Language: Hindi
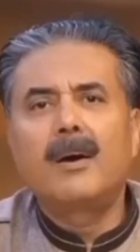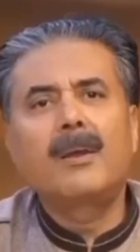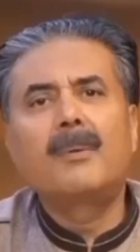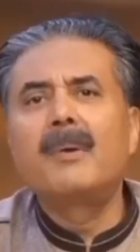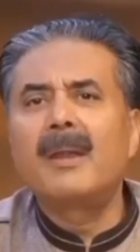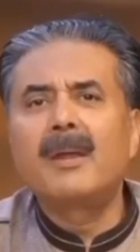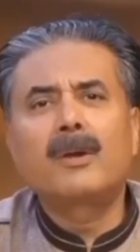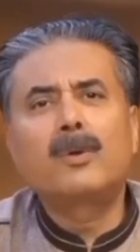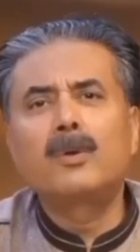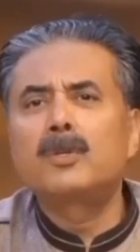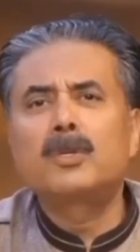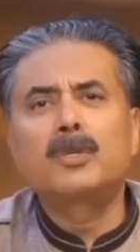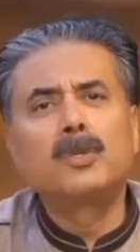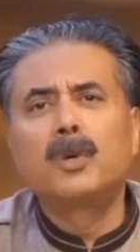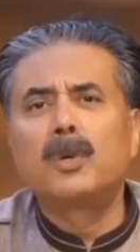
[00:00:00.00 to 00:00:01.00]
हमारे
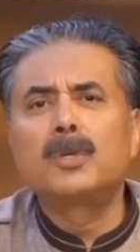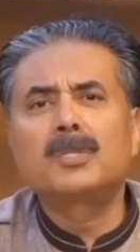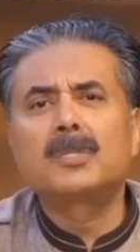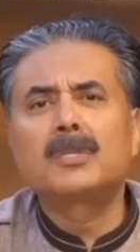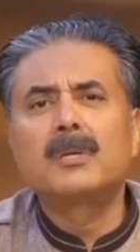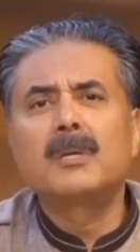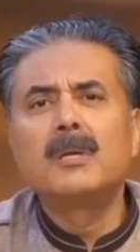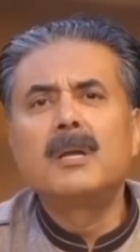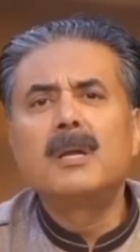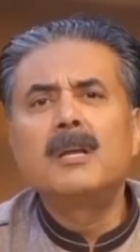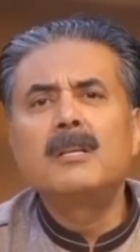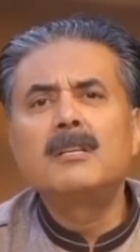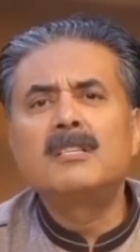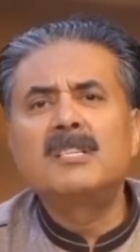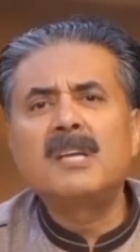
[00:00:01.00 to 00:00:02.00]
कुछ
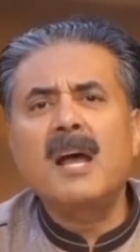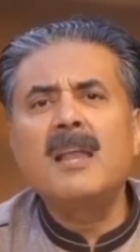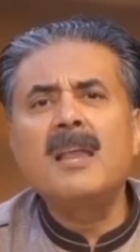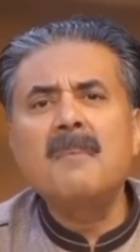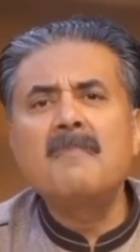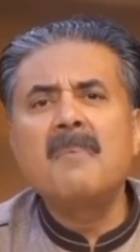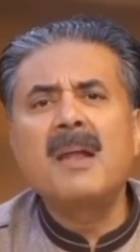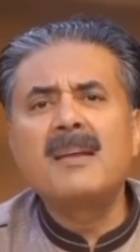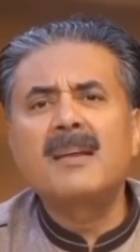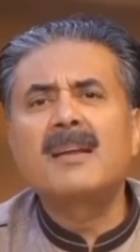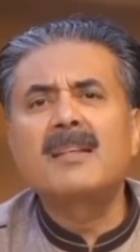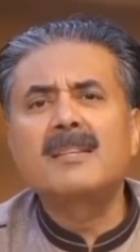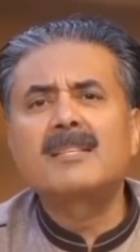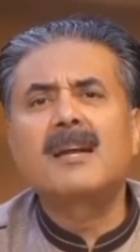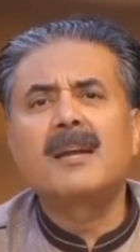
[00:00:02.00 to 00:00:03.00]
दोस्त जाली
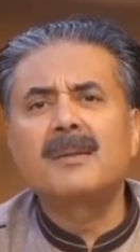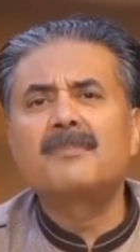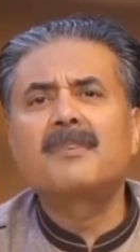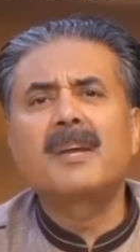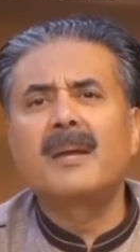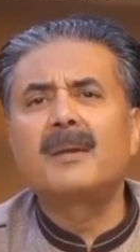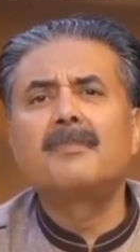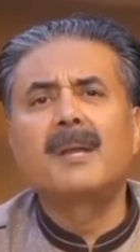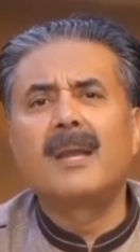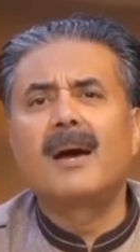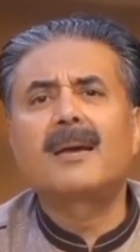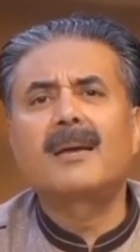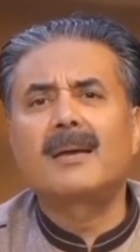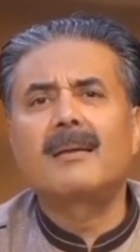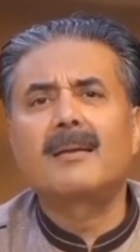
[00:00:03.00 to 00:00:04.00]
मेडिकल सर्टिफिकेट
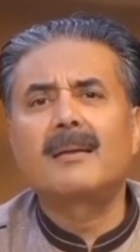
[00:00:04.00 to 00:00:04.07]
बनाकर